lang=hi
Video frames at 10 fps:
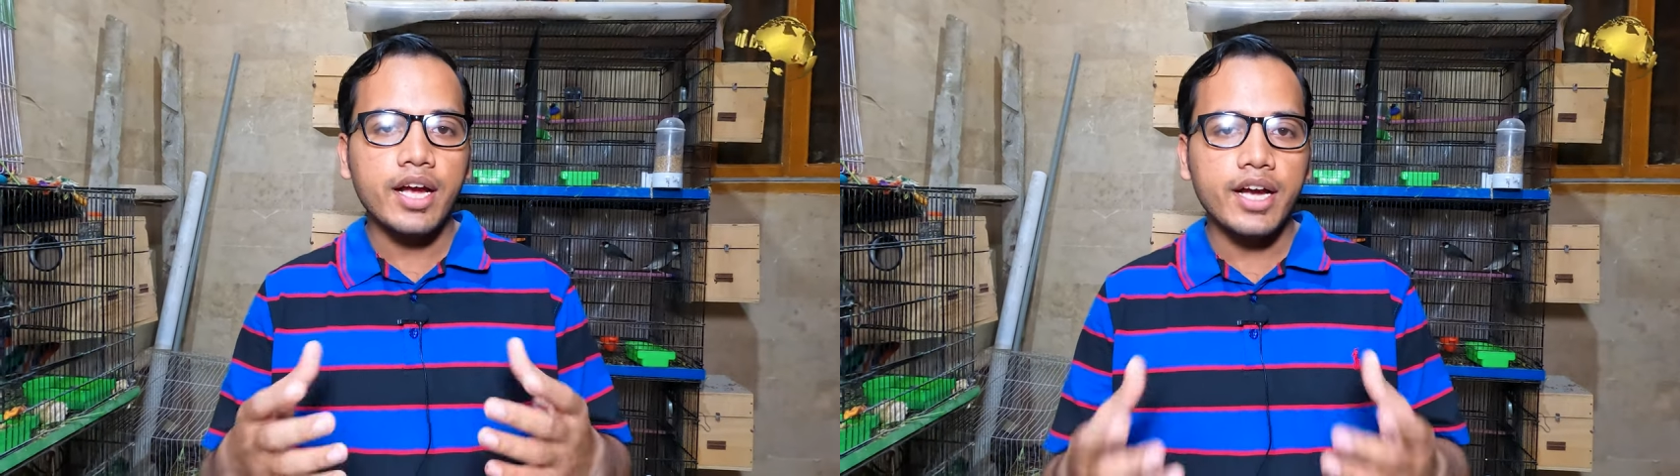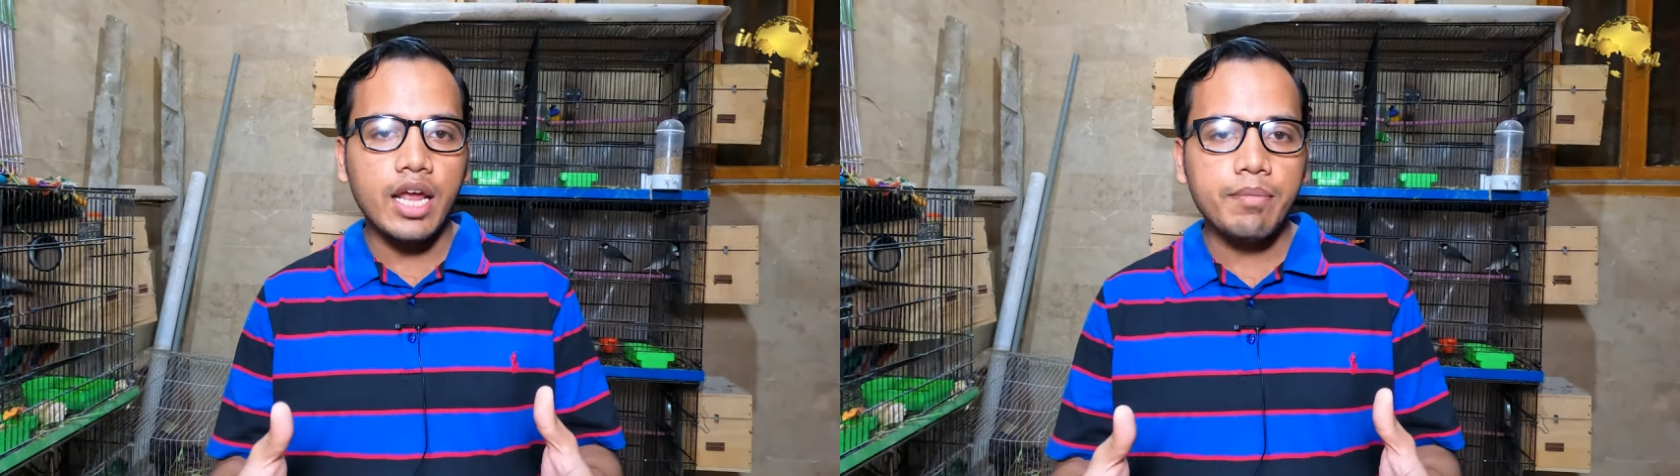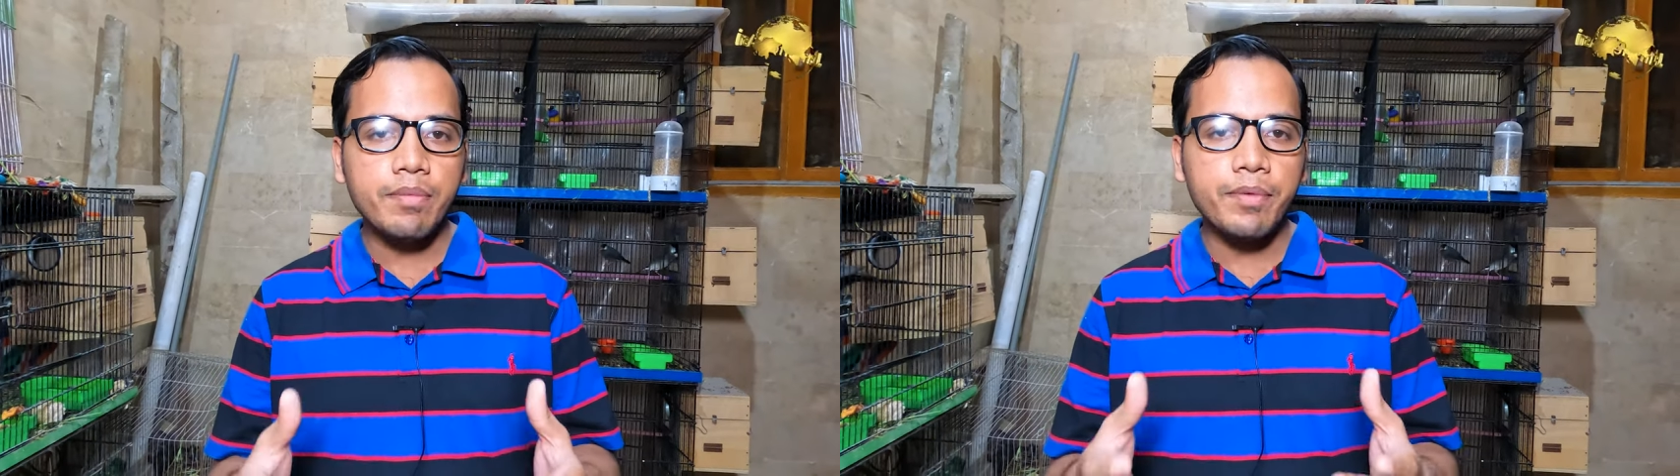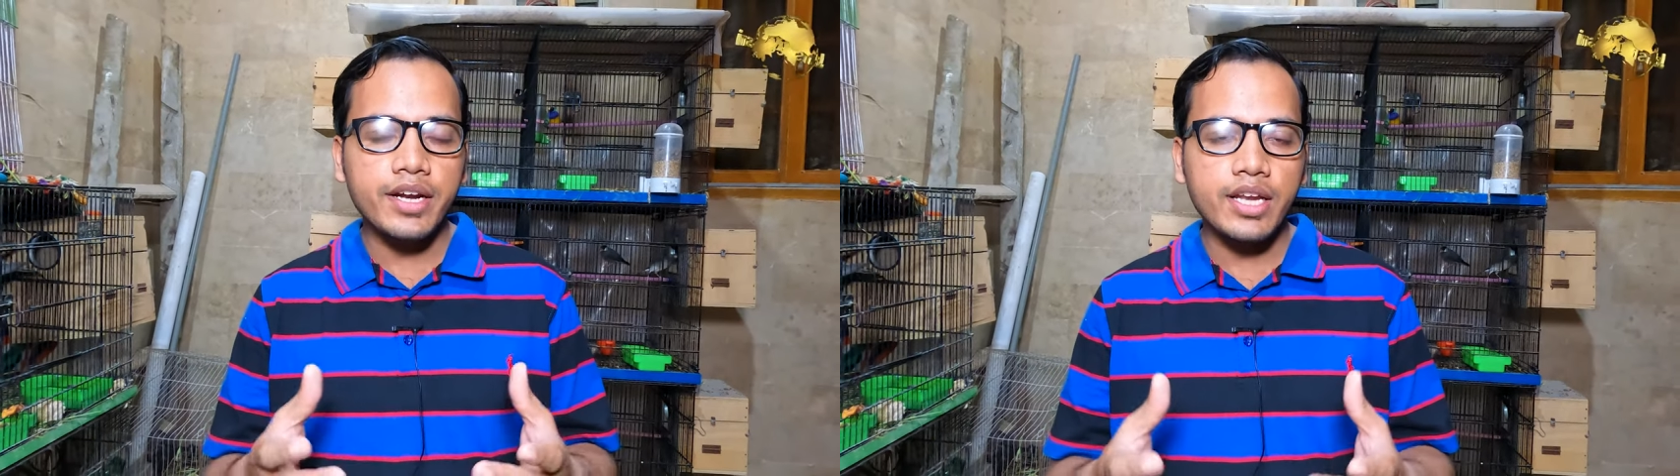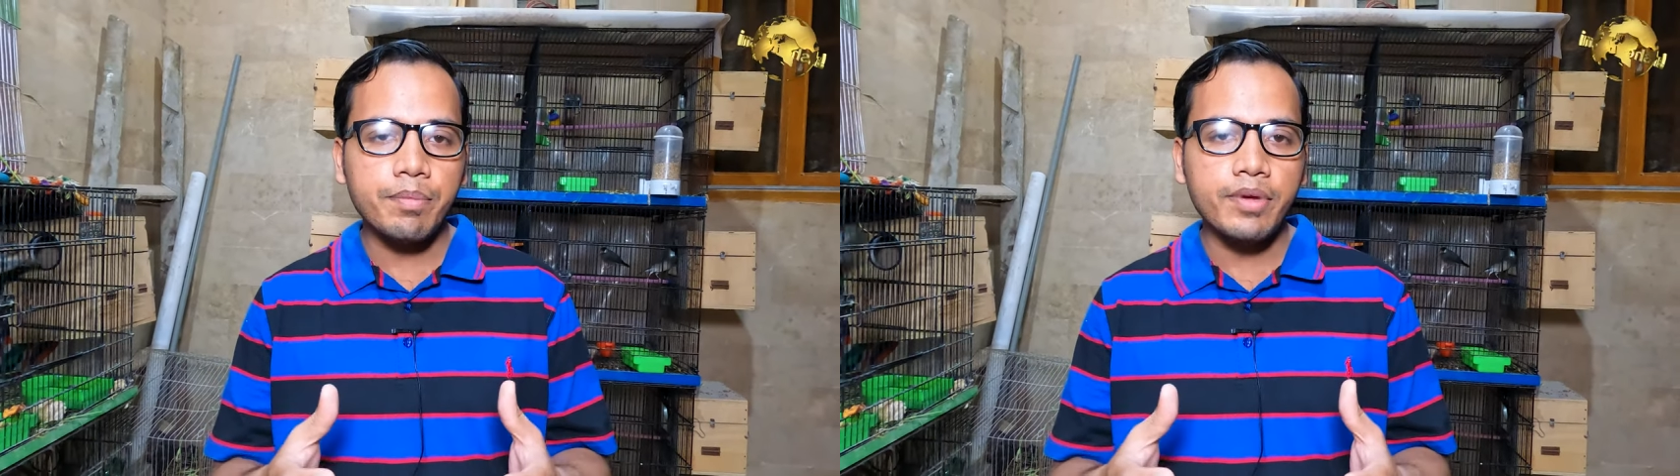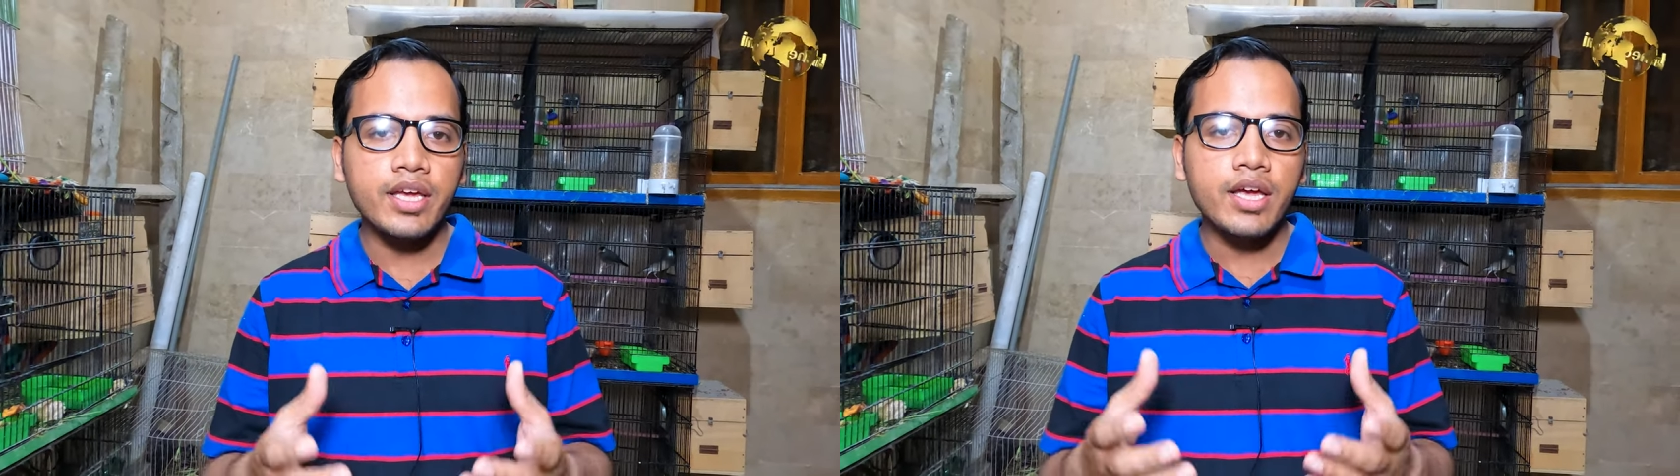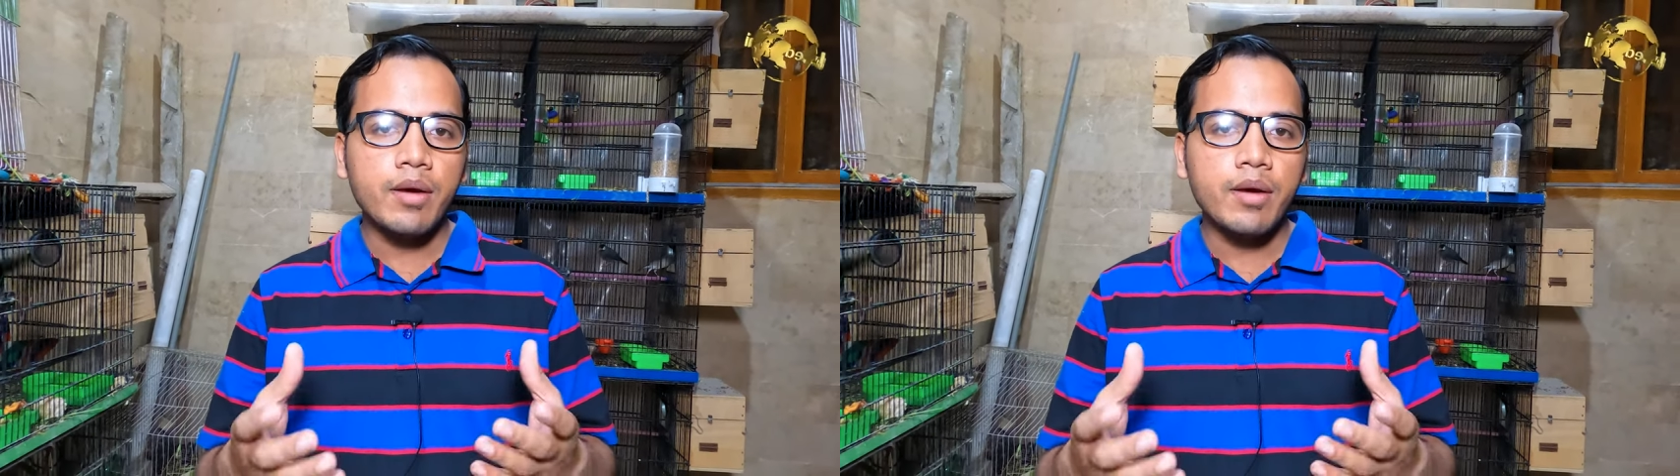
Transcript: घर में बैठे भी